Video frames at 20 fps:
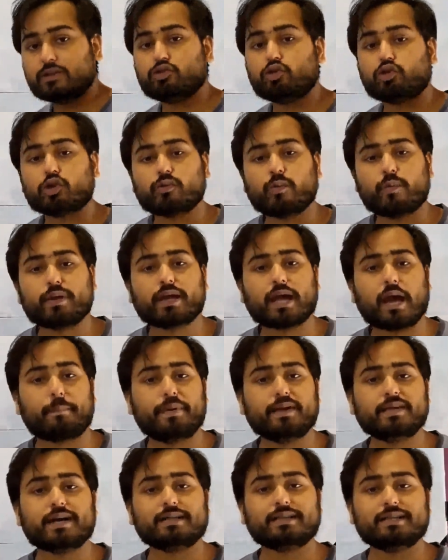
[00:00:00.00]
इन दोनों भी
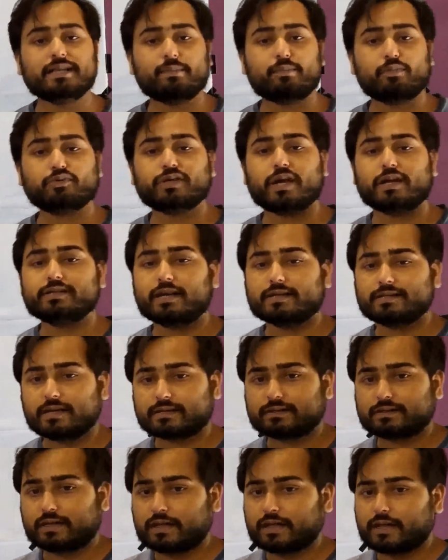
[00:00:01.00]
काफ़ी ज़्यादा ये पूछा जा
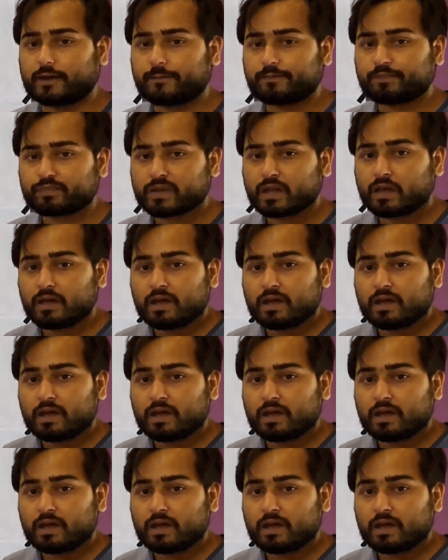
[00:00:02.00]
सकता है